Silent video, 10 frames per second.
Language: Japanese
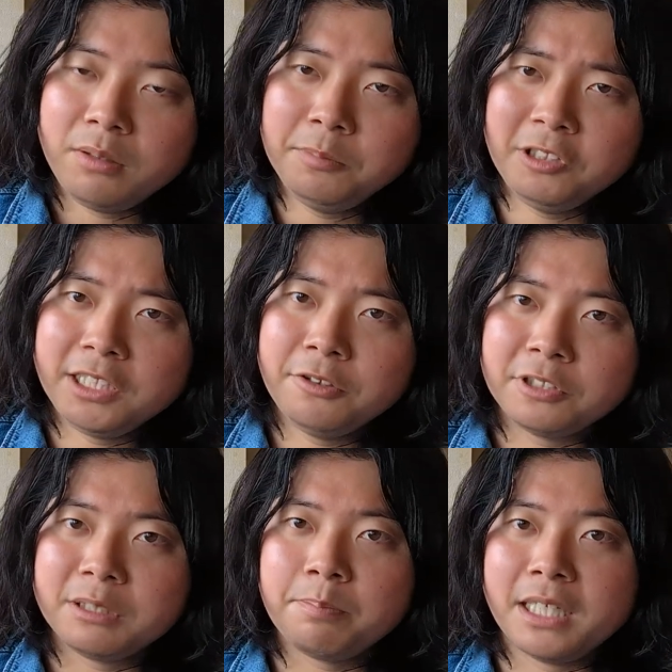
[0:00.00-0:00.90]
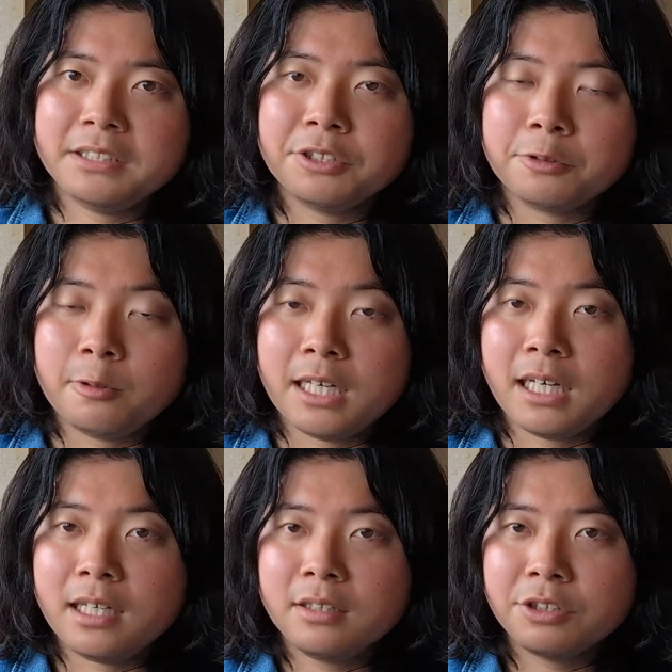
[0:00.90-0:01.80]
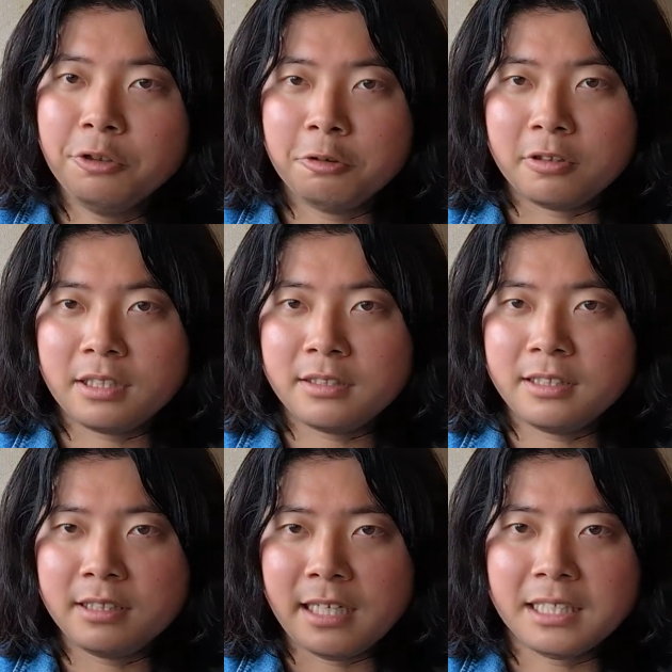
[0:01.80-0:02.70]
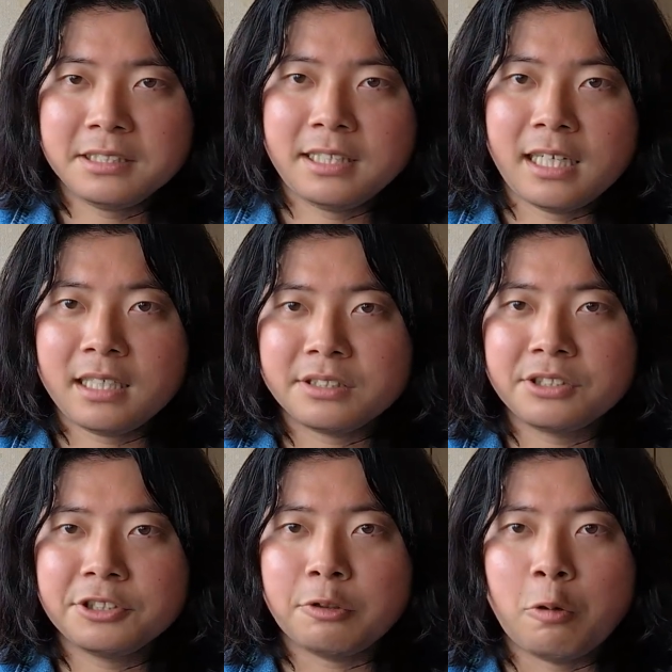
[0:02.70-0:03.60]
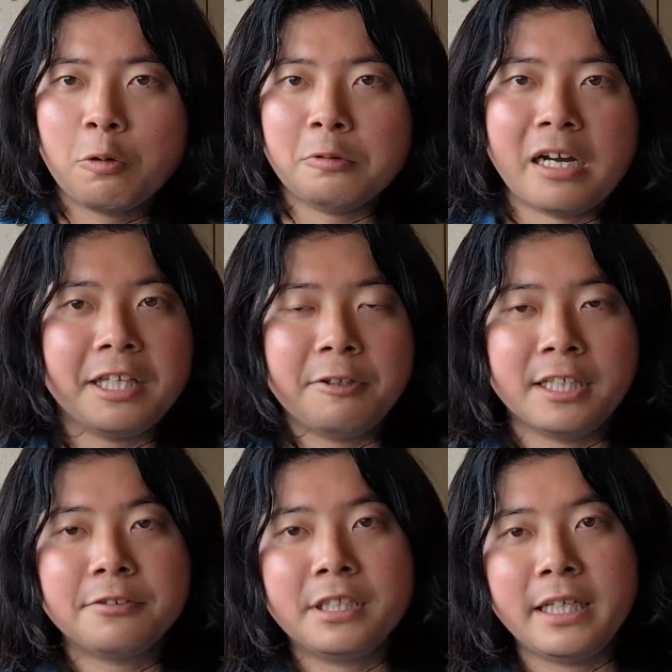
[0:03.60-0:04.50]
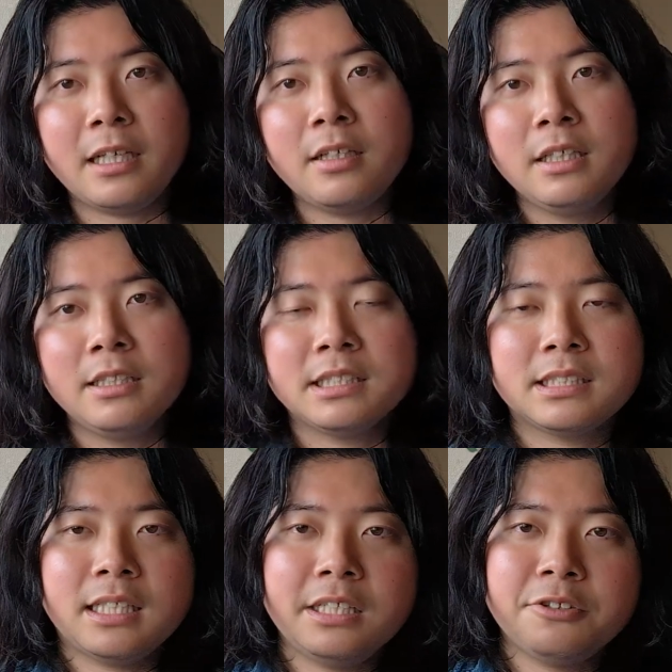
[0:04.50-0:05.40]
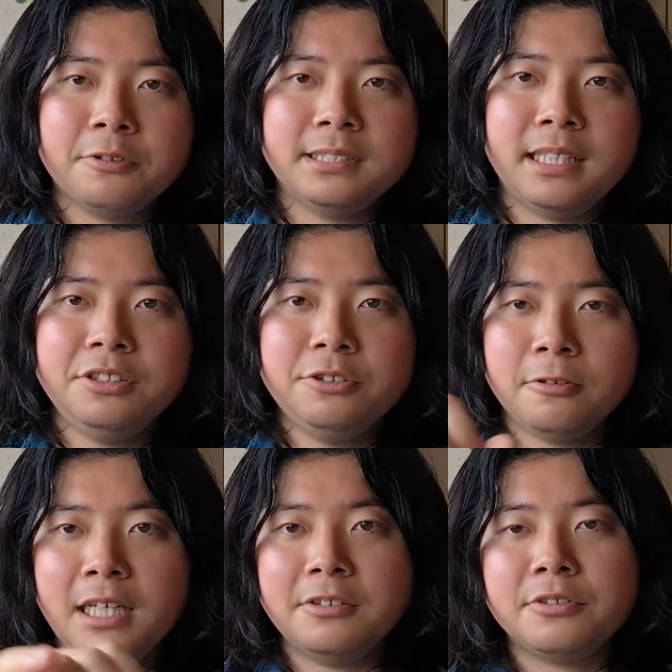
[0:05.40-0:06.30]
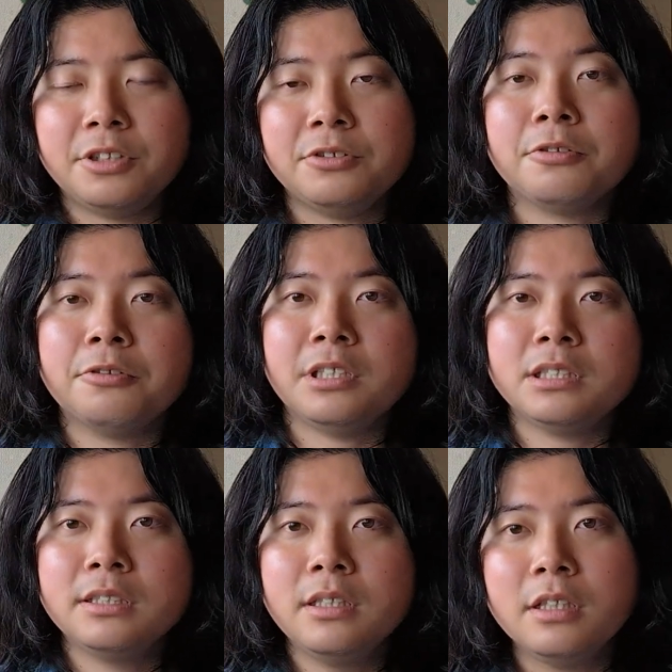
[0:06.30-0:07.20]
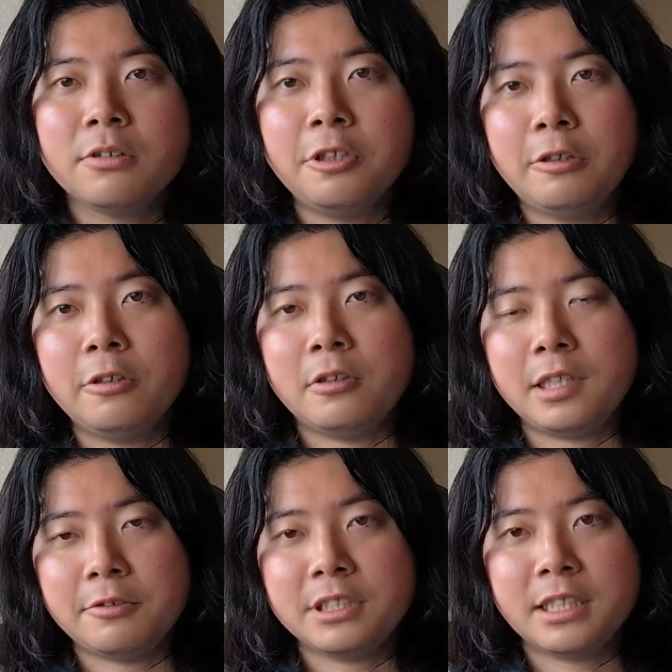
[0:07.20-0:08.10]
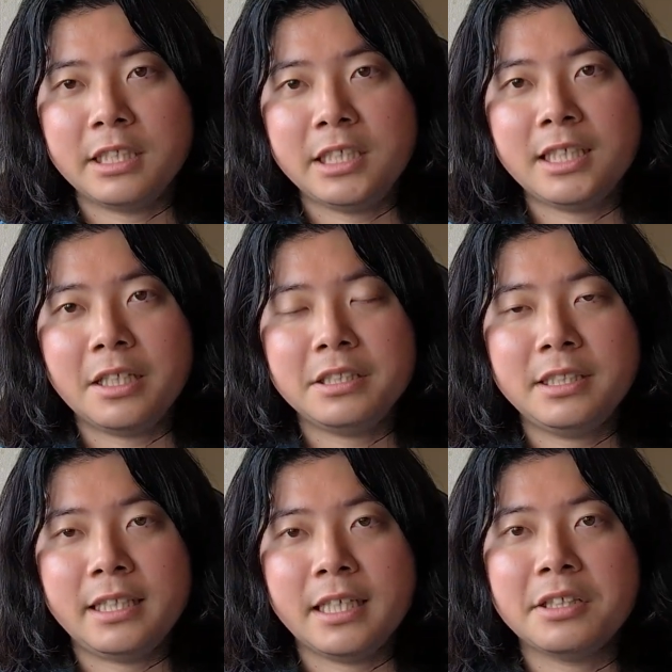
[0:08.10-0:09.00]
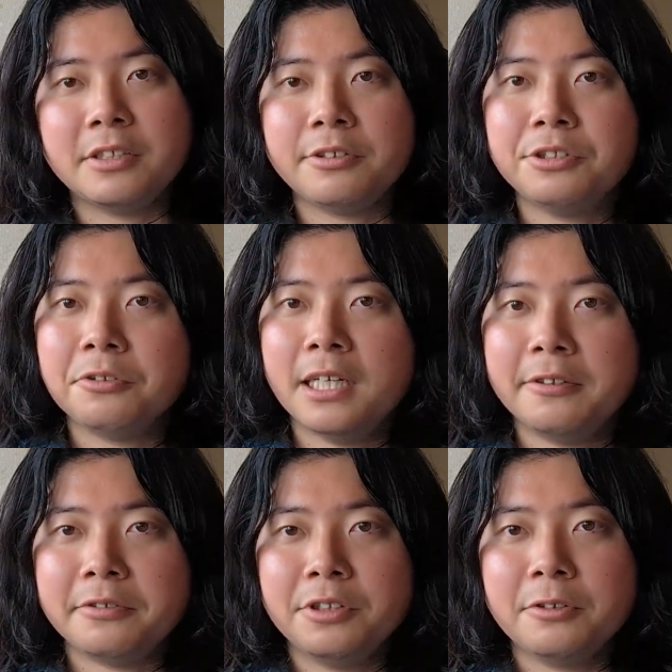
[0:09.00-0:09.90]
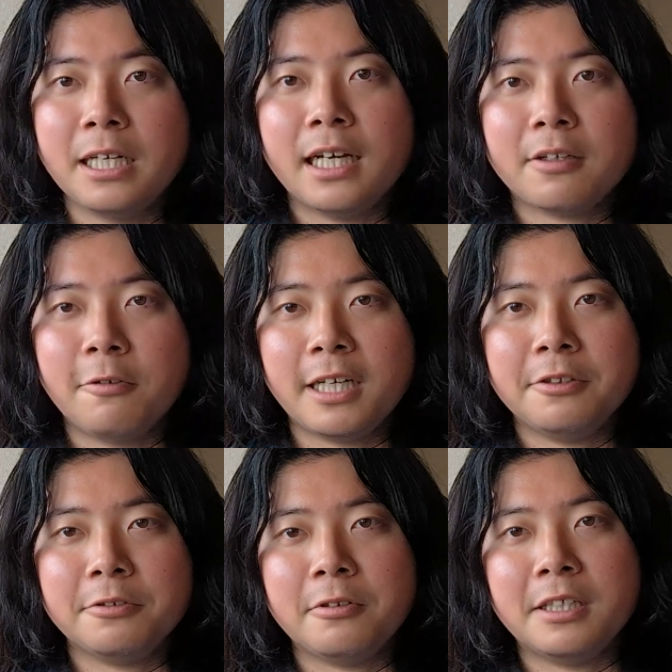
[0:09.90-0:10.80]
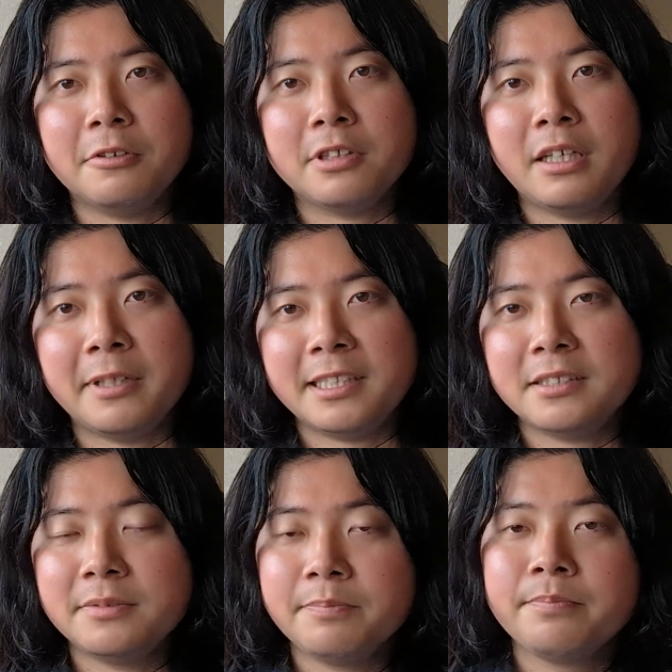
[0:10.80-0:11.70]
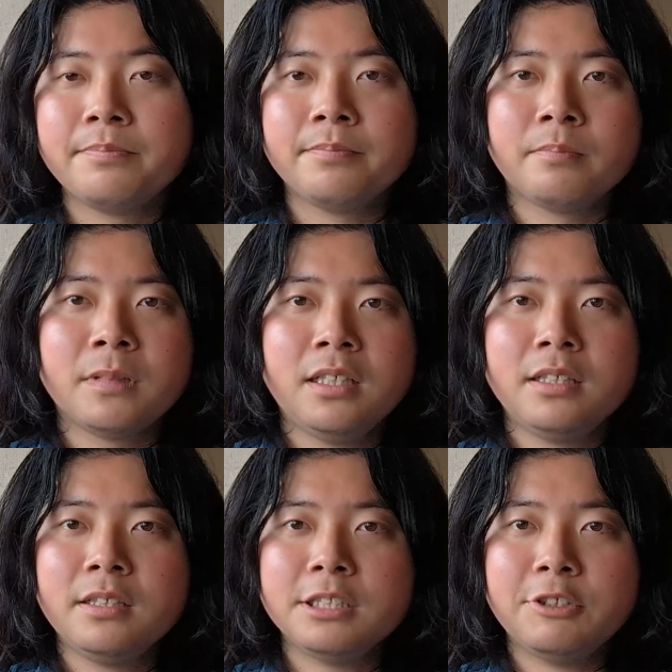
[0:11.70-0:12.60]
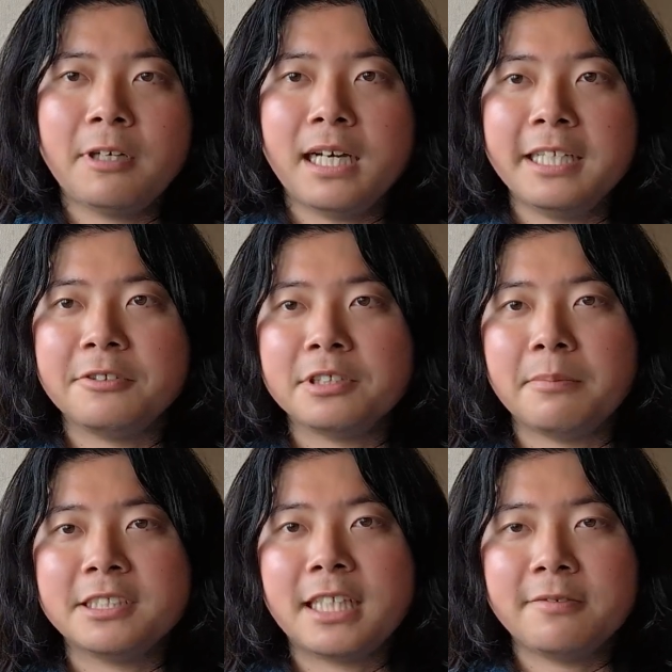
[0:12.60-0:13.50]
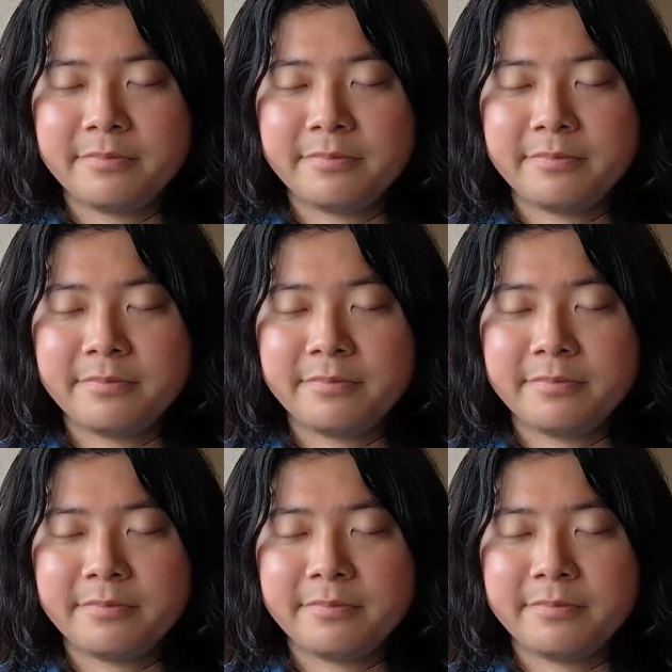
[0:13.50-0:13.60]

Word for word: プロジェクトの失敗っていうのは、今日、明日すぐ起こるわけではなくて、しっかりその前兆があるっていうことです。これをあのしっかり理解してやっていく必要があるっていうのが今回の動画のテーマです。それではありがとうございました。